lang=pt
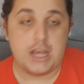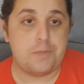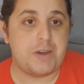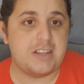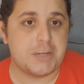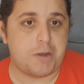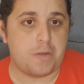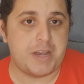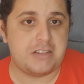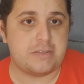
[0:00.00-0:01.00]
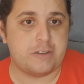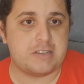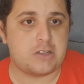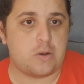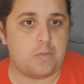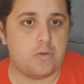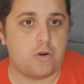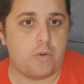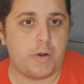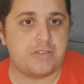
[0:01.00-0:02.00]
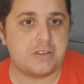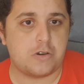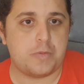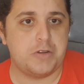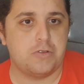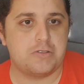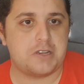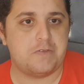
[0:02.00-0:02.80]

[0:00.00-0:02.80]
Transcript: E principalmente se você toma um gol aos 5 minutos,